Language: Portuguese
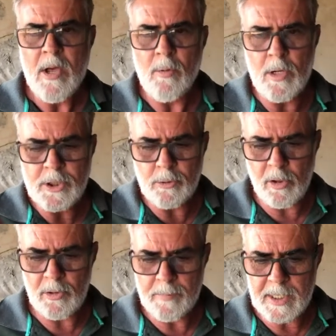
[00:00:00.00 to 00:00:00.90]

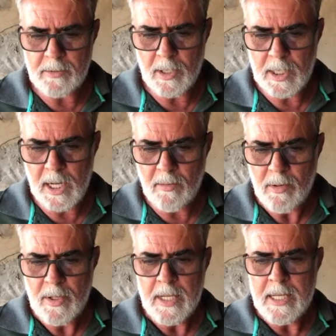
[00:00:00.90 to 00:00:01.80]
Continua no mesmo local
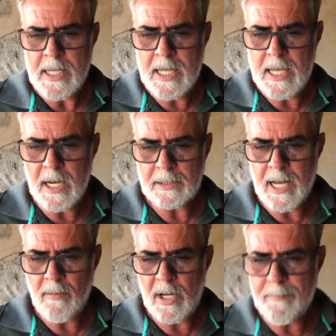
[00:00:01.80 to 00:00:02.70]
e eh, da
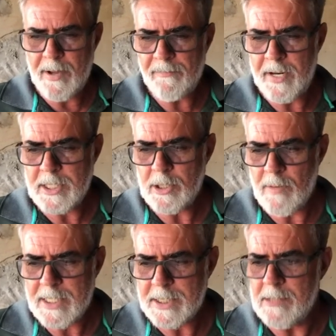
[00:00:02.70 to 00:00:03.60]
agora para frente eu
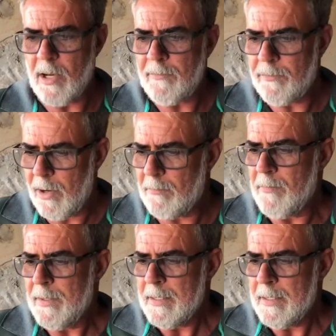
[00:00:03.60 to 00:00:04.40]
acho que nós vamos